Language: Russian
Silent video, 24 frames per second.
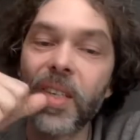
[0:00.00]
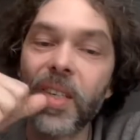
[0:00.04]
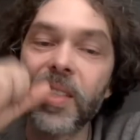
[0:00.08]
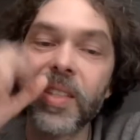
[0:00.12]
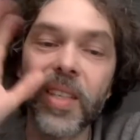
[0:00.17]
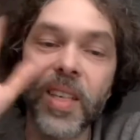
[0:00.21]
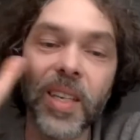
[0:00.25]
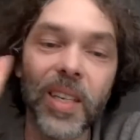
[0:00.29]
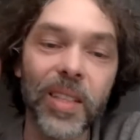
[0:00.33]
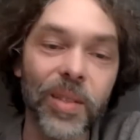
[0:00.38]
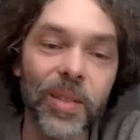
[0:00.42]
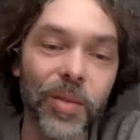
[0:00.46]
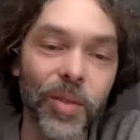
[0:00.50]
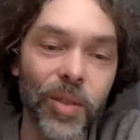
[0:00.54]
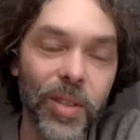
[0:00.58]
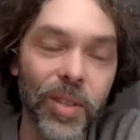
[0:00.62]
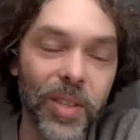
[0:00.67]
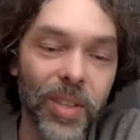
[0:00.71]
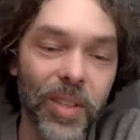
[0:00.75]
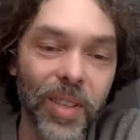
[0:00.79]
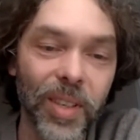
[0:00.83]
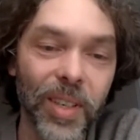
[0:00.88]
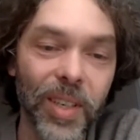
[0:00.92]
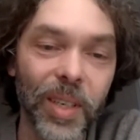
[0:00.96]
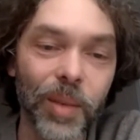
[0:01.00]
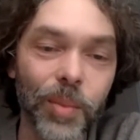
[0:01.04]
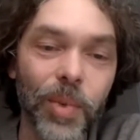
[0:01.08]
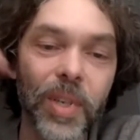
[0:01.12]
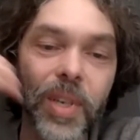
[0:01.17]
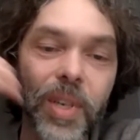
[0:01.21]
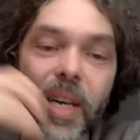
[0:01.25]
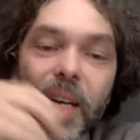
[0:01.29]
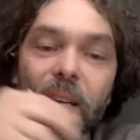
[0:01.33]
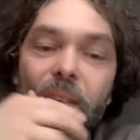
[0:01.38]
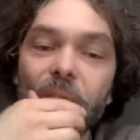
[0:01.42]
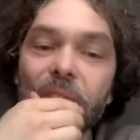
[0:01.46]
Здравствуйте. Как, бы,
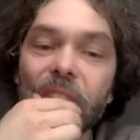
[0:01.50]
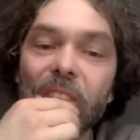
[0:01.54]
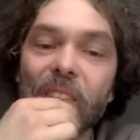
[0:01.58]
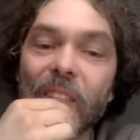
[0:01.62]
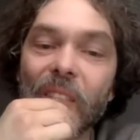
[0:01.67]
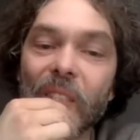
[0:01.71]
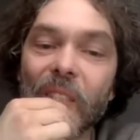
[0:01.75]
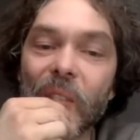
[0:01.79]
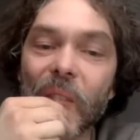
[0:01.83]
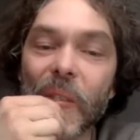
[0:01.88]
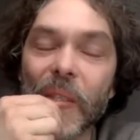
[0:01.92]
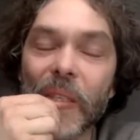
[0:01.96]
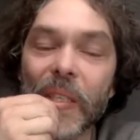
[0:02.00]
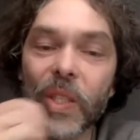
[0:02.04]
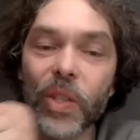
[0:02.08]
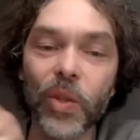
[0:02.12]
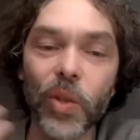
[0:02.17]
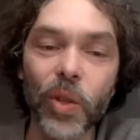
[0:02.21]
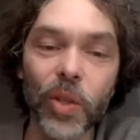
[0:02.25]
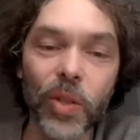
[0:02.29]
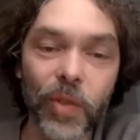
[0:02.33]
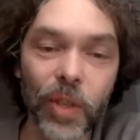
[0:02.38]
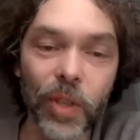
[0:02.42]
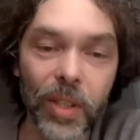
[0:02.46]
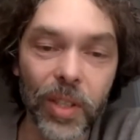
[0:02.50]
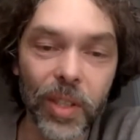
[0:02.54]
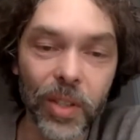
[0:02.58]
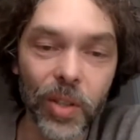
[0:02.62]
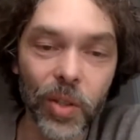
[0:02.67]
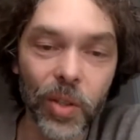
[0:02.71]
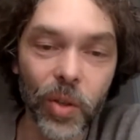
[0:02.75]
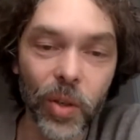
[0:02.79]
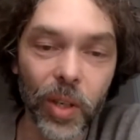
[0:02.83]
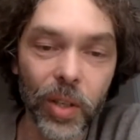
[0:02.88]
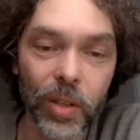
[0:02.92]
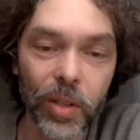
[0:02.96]
как в этой ситуации? Что в этой
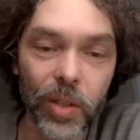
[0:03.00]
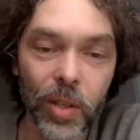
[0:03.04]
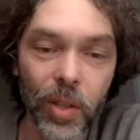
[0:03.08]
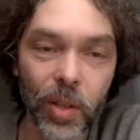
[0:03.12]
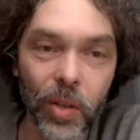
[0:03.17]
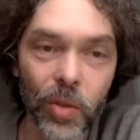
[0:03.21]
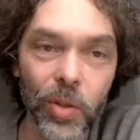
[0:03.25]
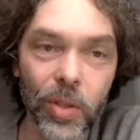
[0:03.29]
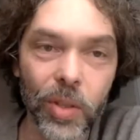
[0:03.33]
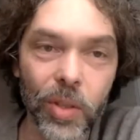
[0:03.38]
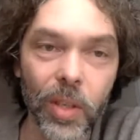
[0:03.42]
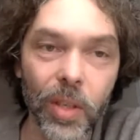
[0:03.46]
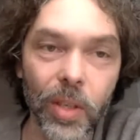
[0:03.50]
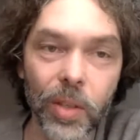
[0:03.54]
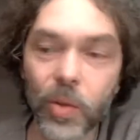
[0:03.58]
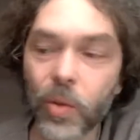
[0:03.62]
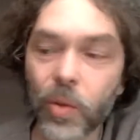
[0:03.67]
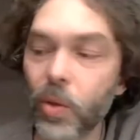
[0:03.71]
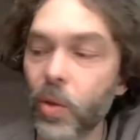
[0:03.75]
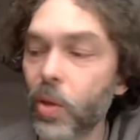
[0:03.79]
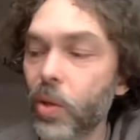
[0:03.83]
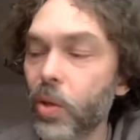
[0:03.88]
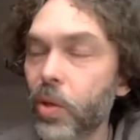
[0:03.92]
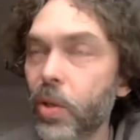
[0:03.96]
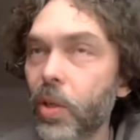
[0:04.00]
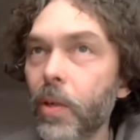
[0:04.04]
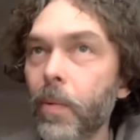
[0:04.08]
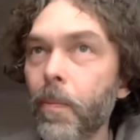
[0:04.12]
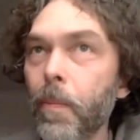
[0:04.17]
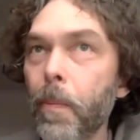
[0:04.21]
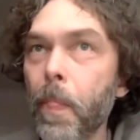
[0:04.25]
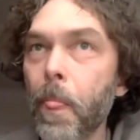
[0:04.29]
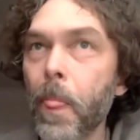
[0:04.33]
ситуации должен делать художник?